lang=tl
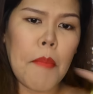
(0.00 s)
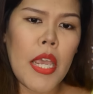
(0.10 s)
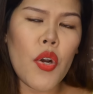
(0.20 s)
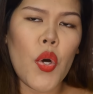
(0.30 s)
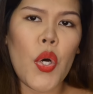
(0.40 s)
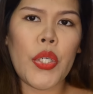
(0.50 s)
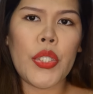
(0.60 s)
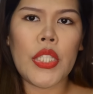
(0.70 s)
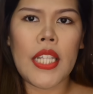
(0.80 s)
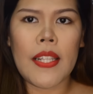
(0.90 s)

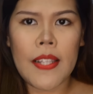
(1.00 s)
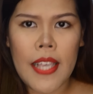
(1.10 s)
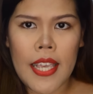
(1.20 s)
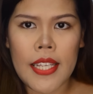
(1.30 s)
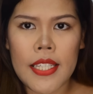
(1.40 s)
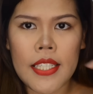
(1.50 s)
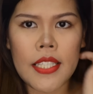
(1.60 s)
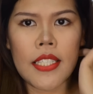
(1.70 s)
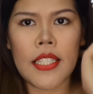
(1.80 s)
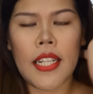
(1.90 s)
Pero, the thing
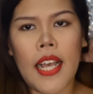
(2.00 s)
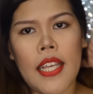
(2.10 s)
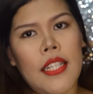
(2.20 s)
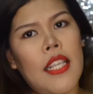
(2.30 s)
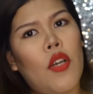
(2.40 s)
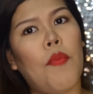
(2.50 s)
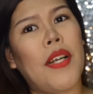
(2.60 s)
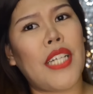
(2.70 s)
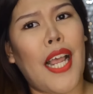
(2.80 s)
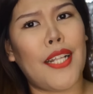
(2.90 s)
na hindi ko
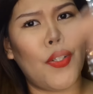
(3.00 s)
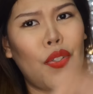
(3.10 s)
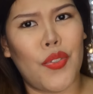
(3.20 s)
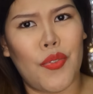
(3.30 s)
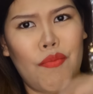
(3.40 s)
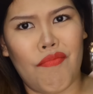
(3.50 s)
masyadong,